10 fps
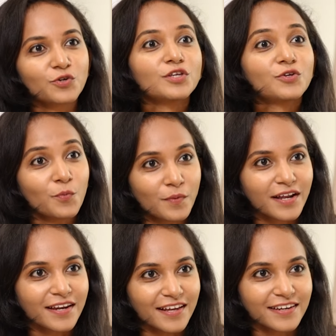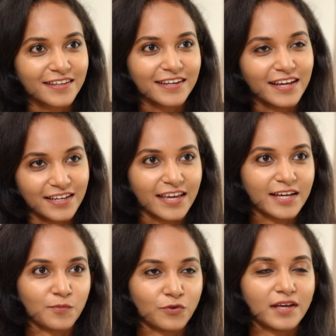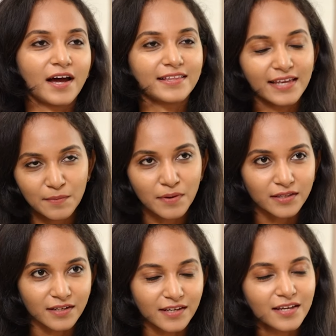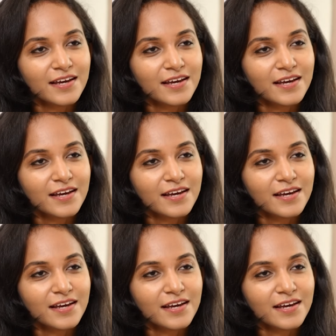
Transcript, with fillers: இது ரொம்ப நல்லா இருக்கு இல்லையா கேட்கும் போதே அதே மாதிரி